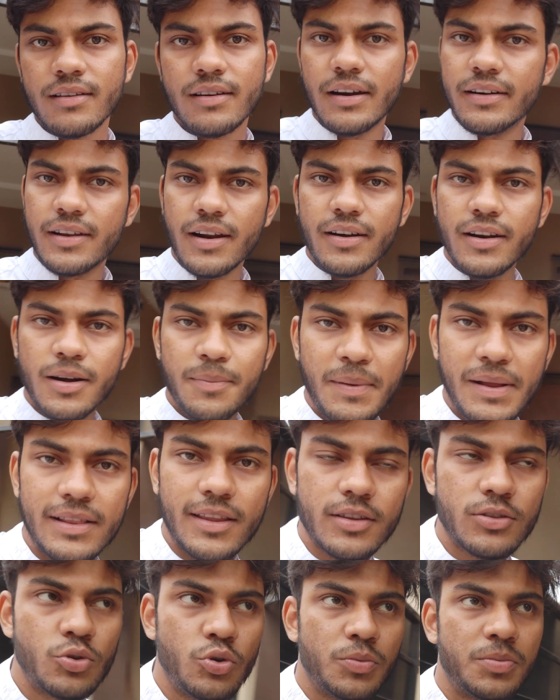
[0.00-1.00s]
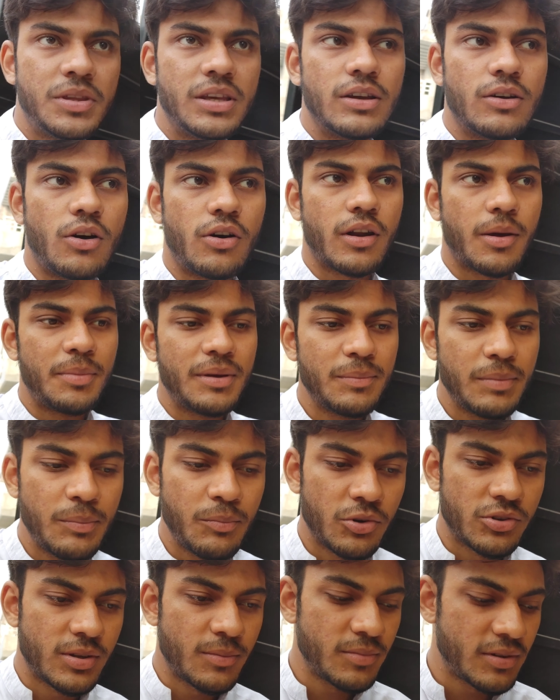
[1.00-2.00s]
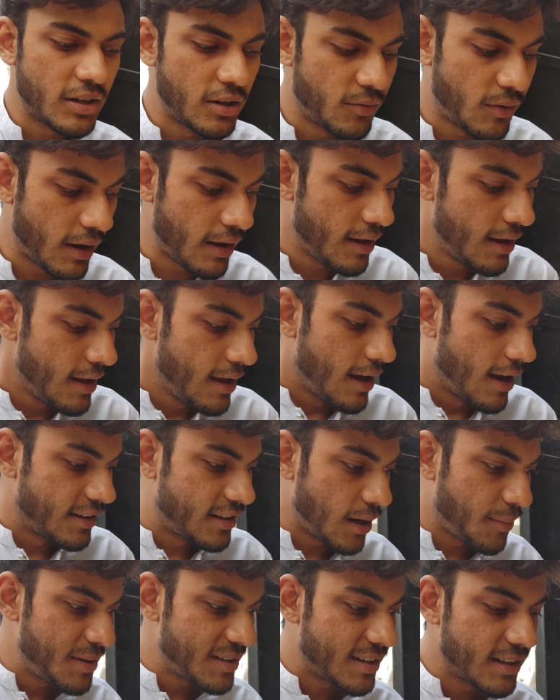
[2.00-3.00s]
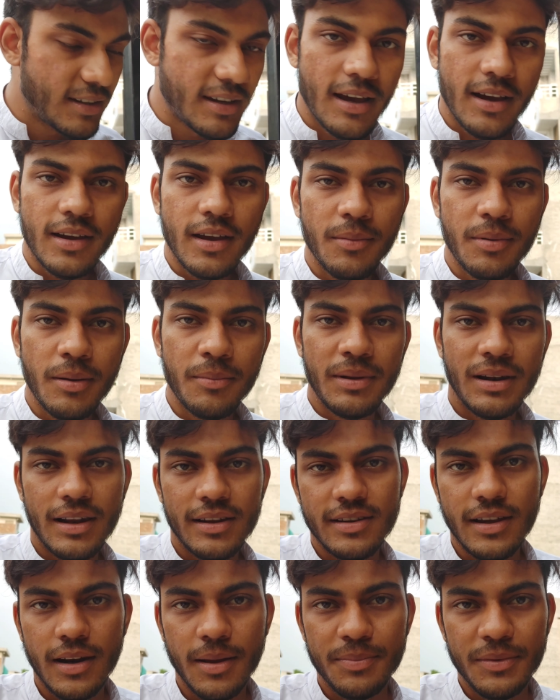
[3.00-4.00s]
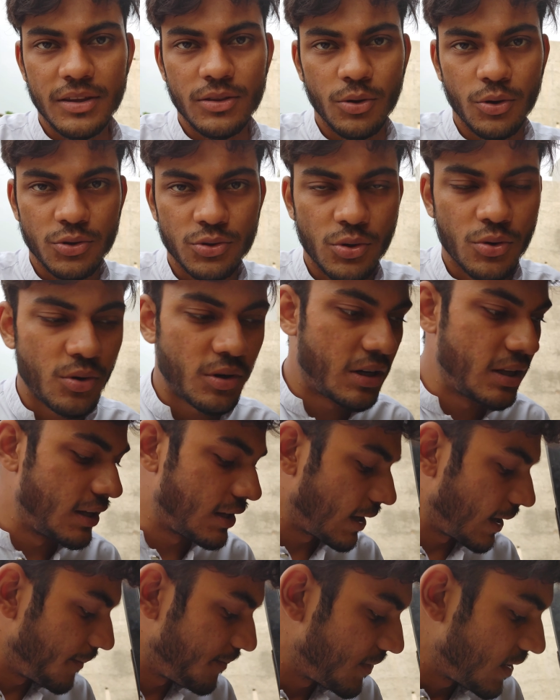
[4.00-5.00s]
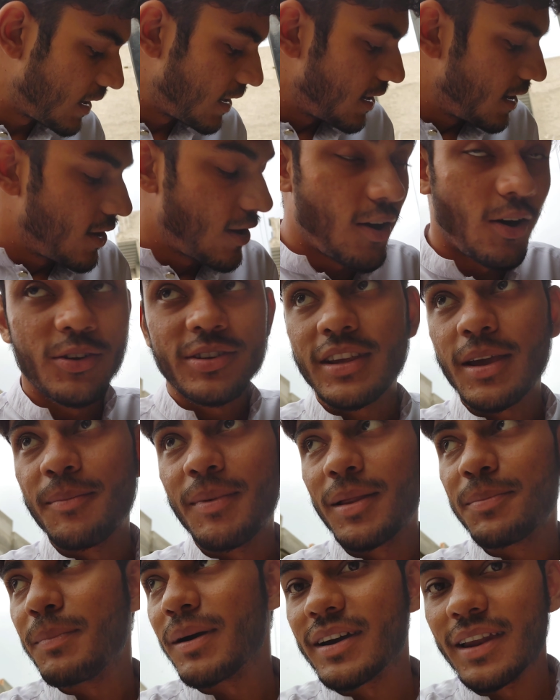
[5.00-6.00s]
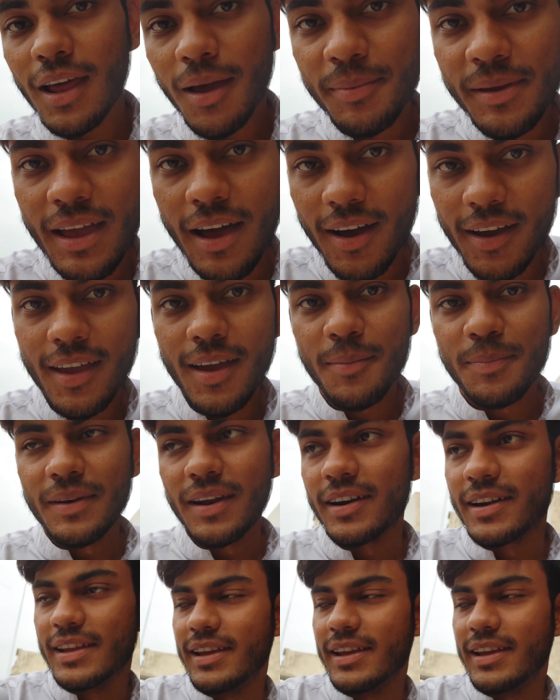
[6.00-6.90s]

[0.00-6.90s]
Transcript: घंटा डेढ़ पहले तक धूप थी और अभी भी मौसम सही हुआ है अच्छा अभी सीन यह कि अभी हम मिलने जा रहे हैं अपने दोस्तों को ठीक है और उसके बाद बकरा भी आ गया अपना